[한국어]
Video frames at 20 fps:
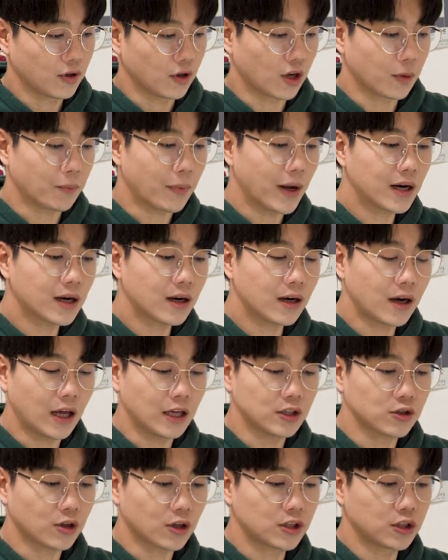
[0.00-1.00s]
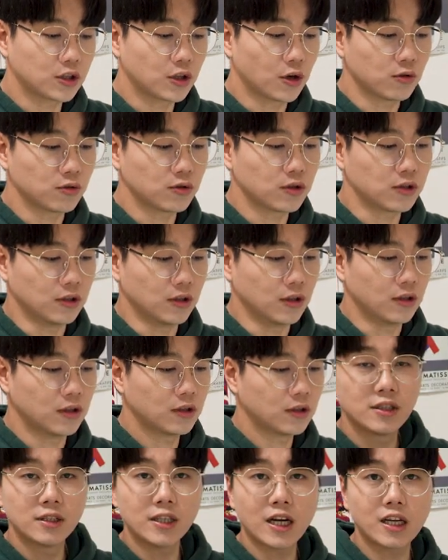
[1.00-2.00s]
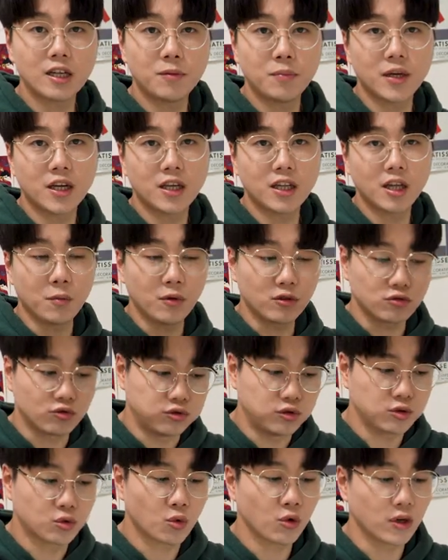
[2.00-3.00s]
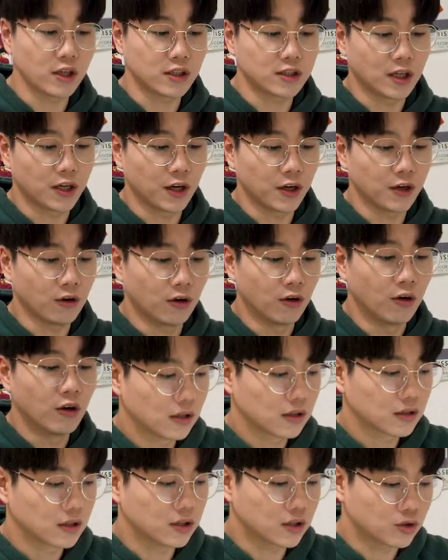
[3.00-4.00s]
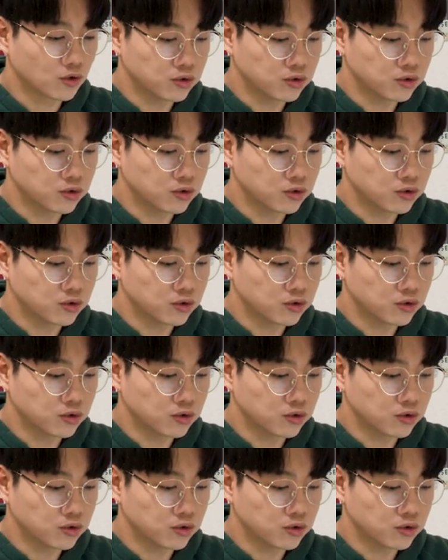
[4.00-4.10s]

여기 빨간 레이저 같은 경우는 책을 피게 되면 굴곡이 있잖아요 그